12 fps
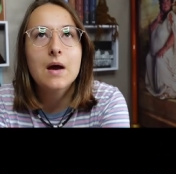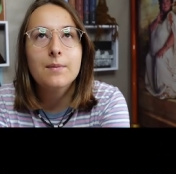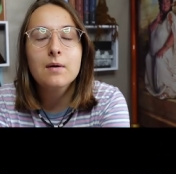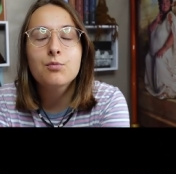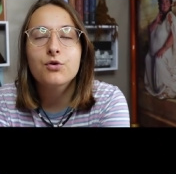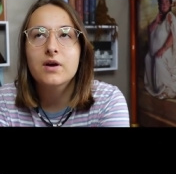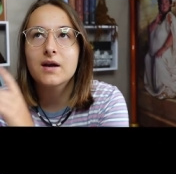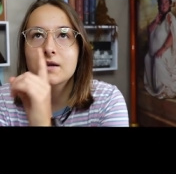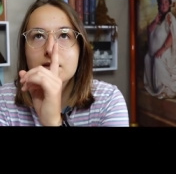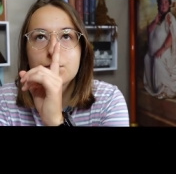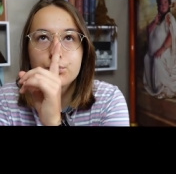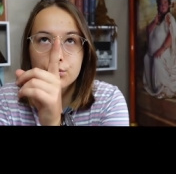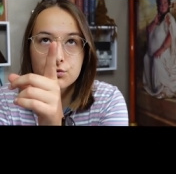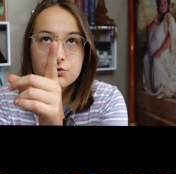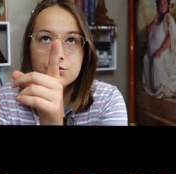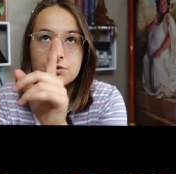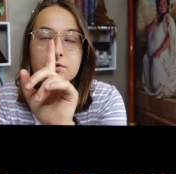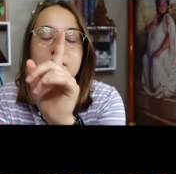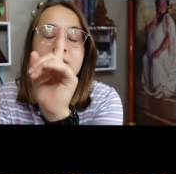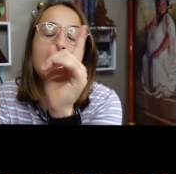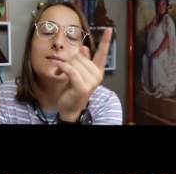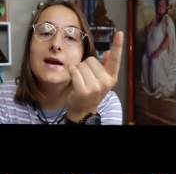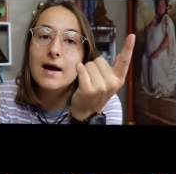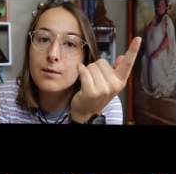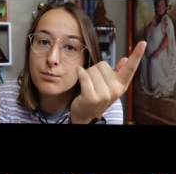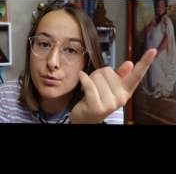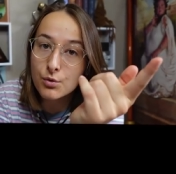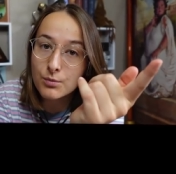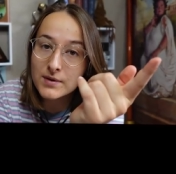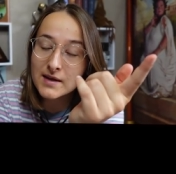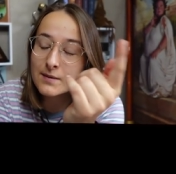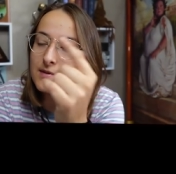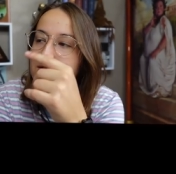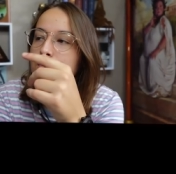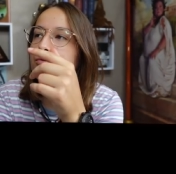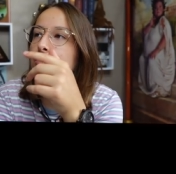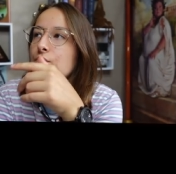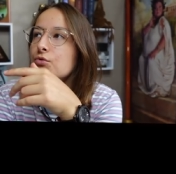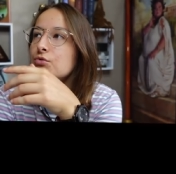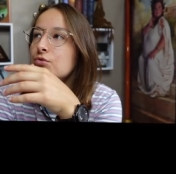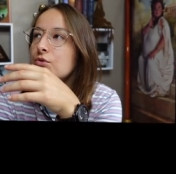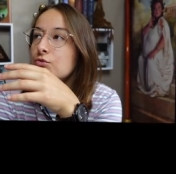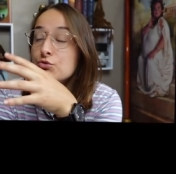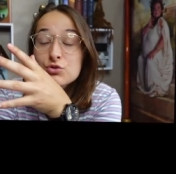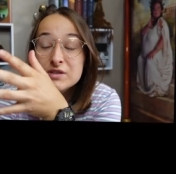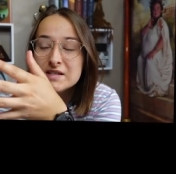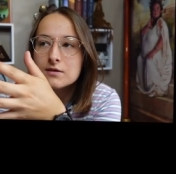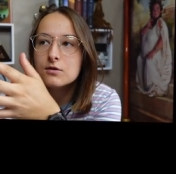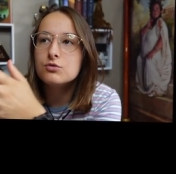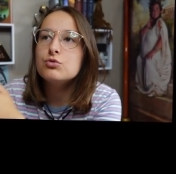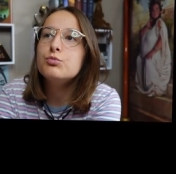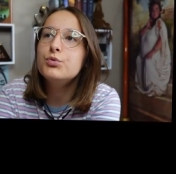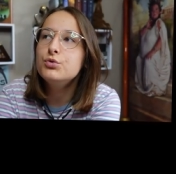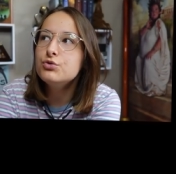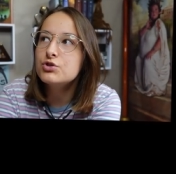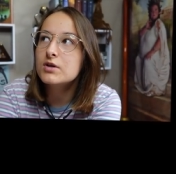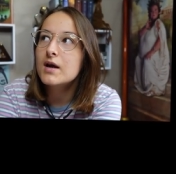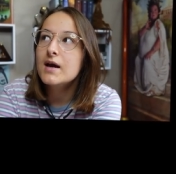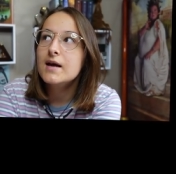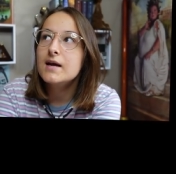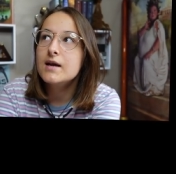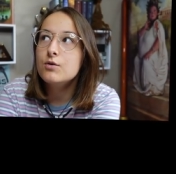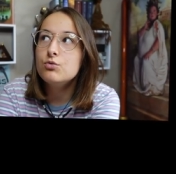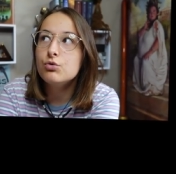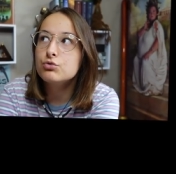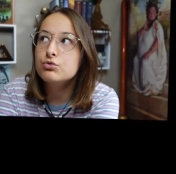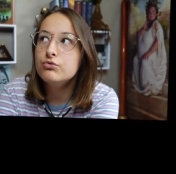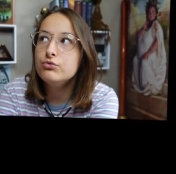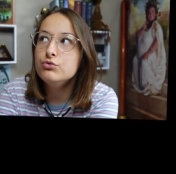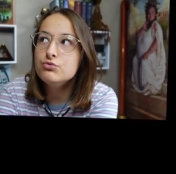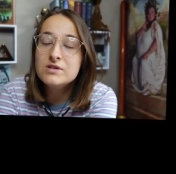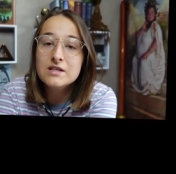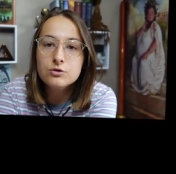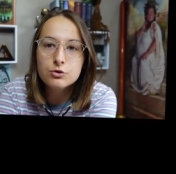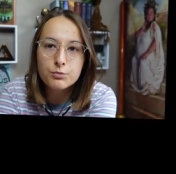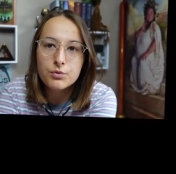mais après, pour créer des peluches, ça m'a l'air un peu compliqué parce qu'il faut une usine de peluches. Et où on trouve une usine de